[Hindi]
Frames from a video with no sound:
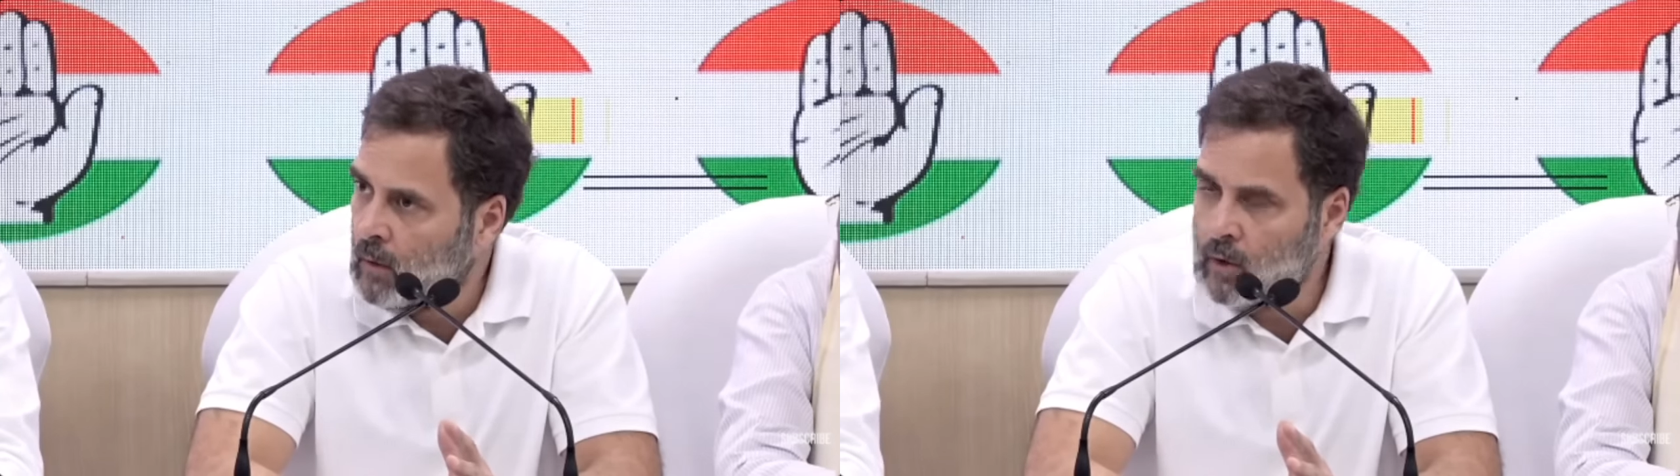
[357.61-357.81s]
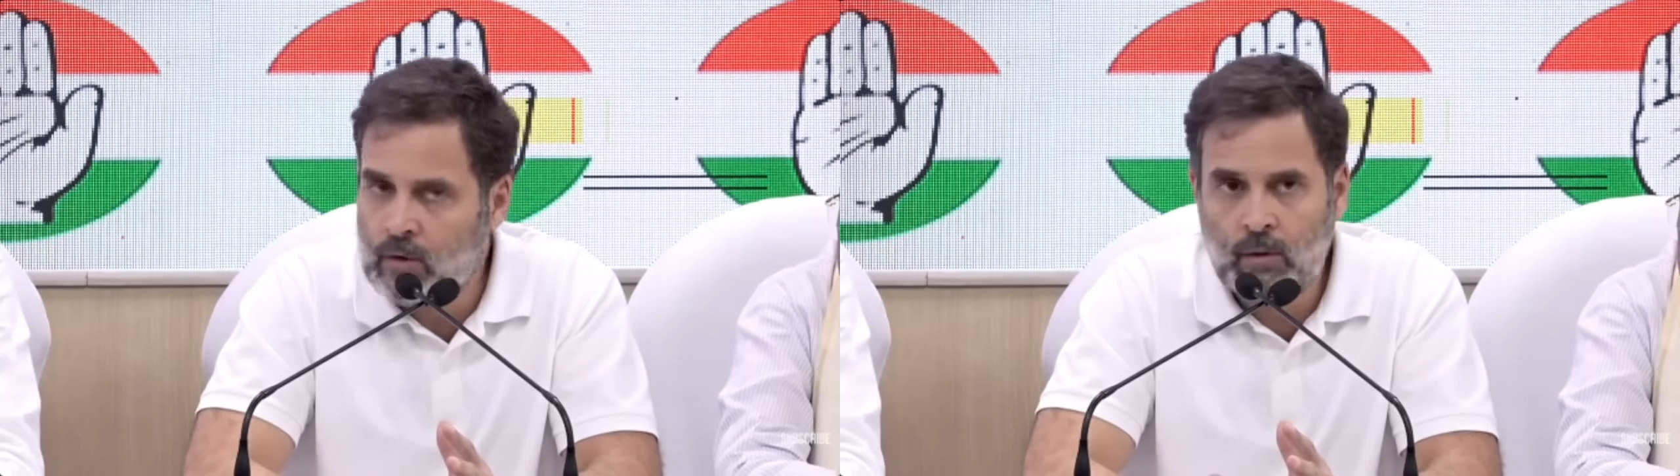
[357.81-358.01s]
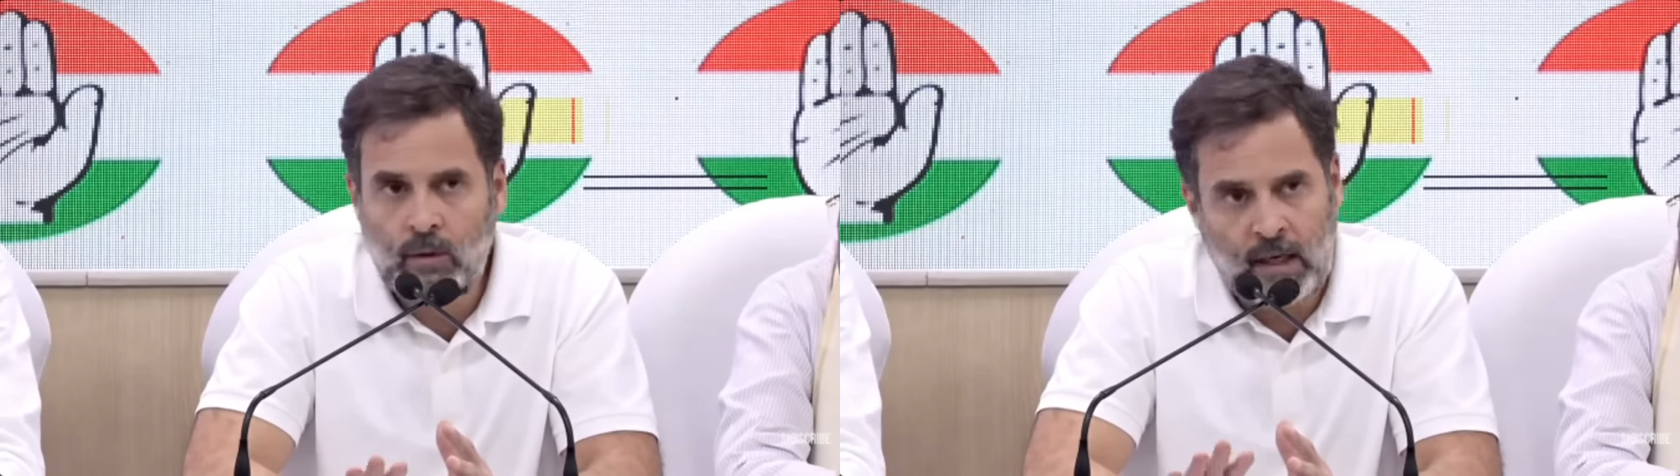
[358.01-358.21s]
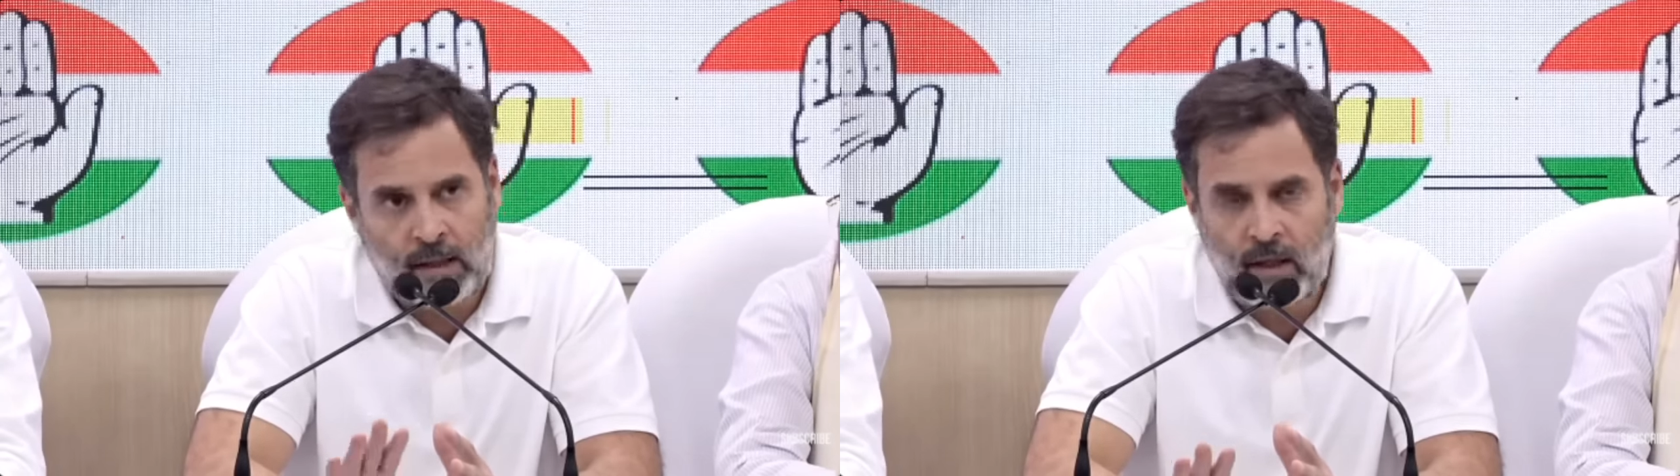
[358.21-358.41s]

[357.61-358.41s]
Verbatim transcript: और याद